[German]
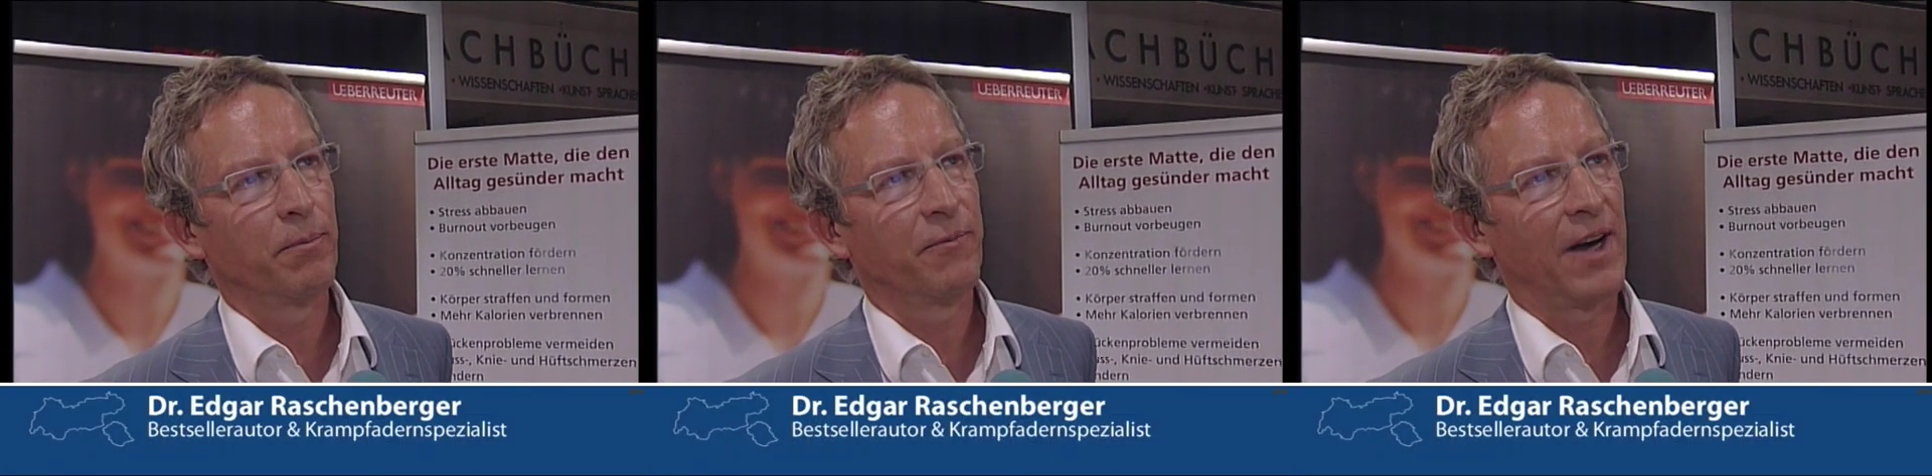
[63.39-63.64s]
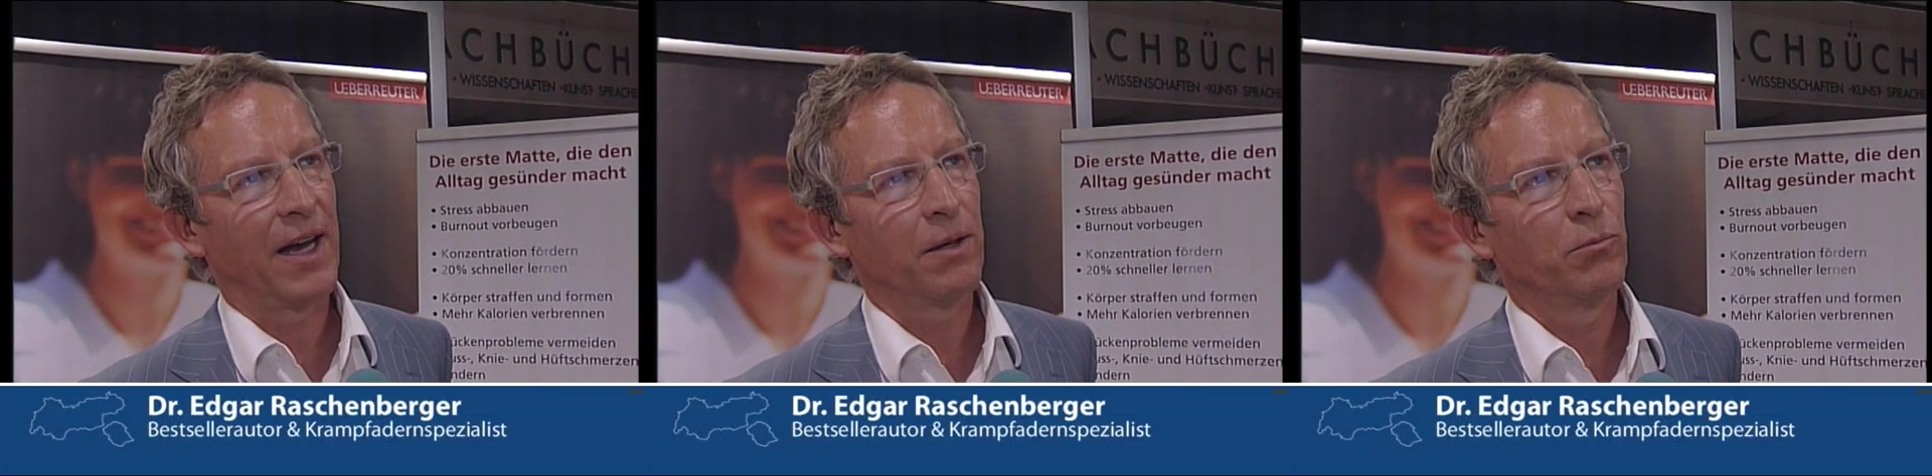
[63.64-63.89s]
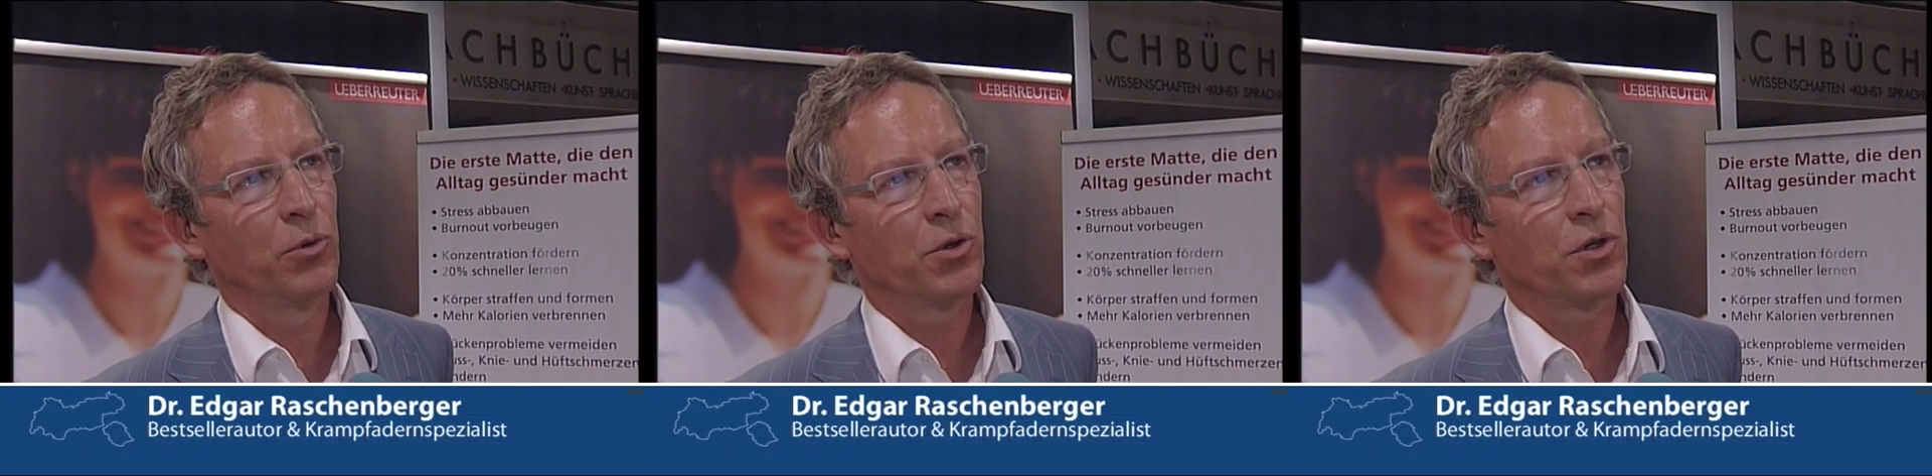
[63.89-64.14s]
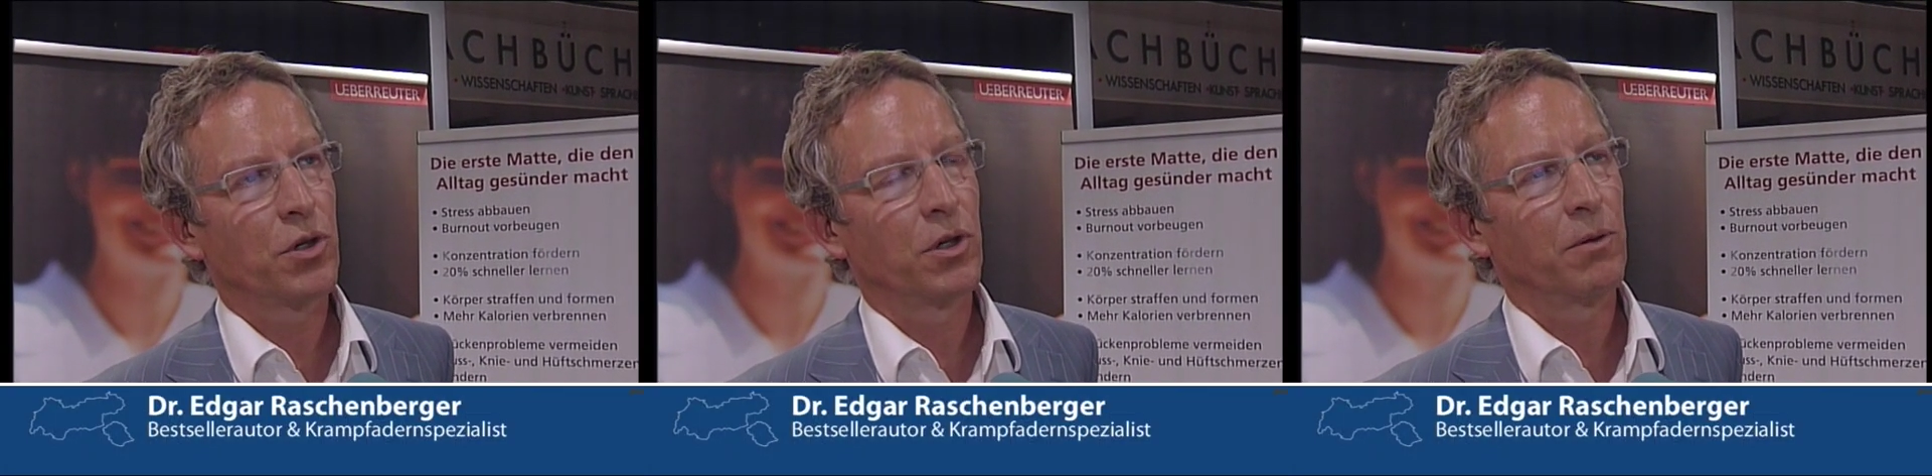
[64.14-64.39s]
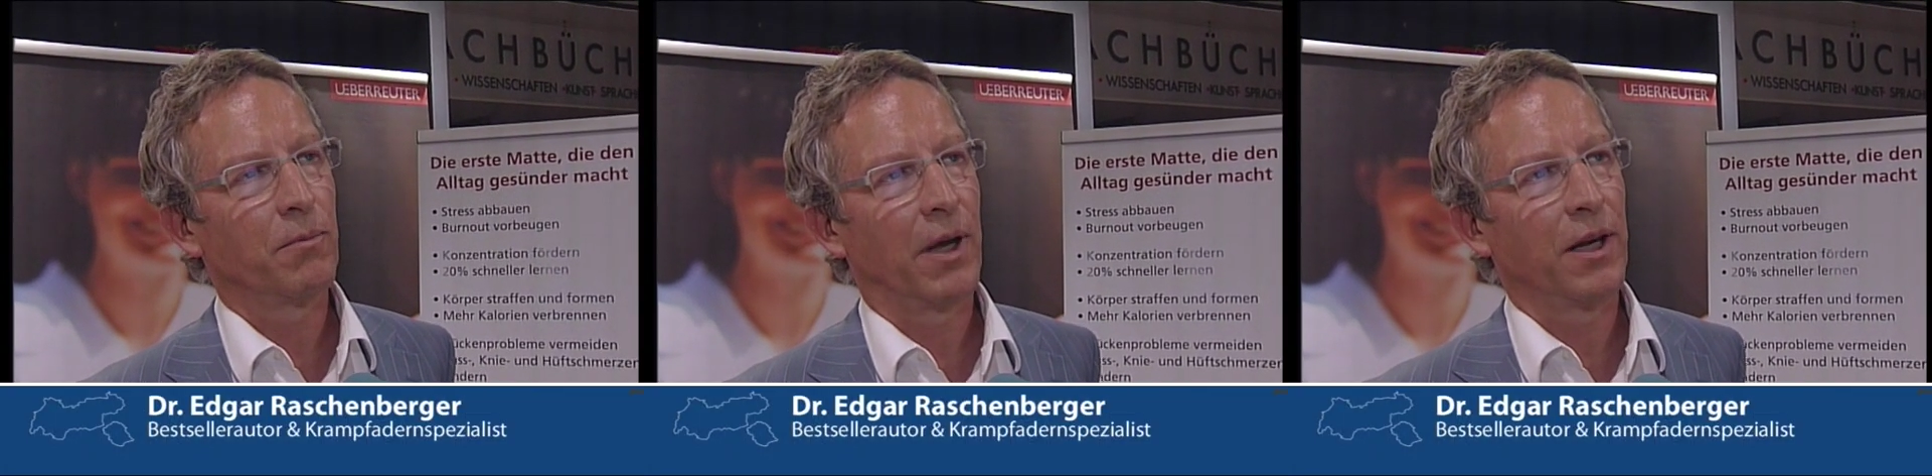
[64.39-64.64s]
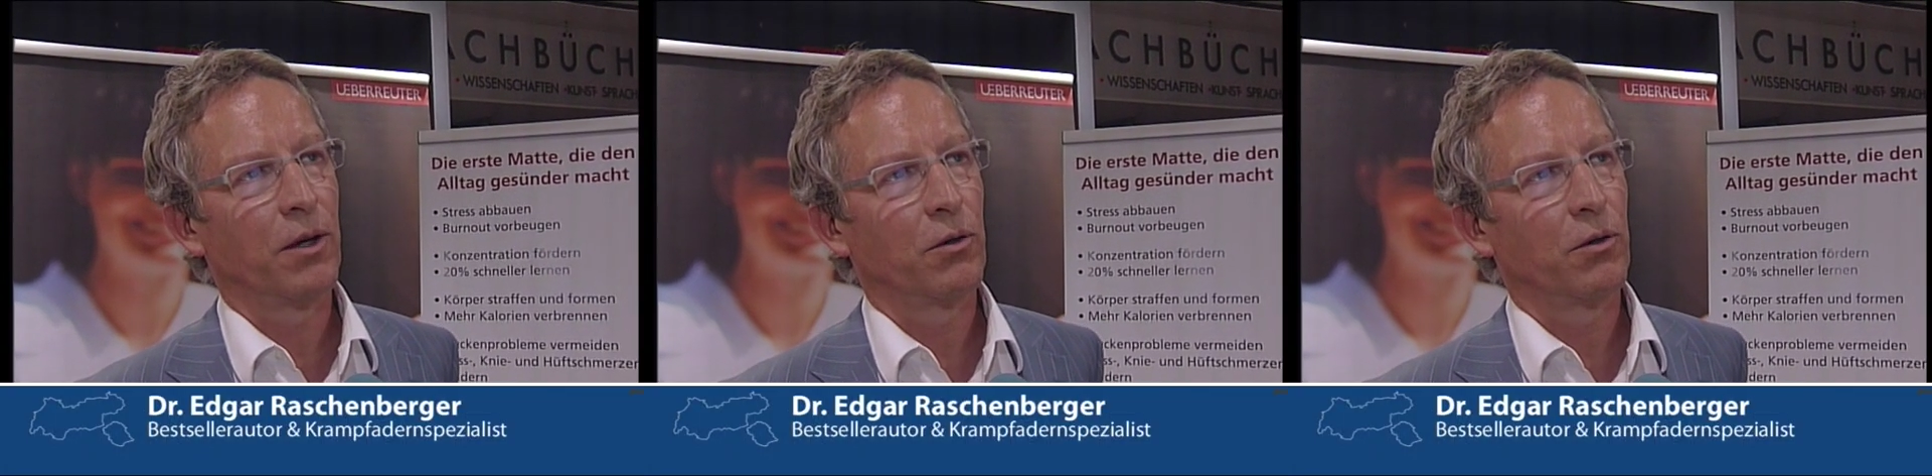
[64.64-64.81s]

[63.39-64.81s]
Wadenmuskeln, meine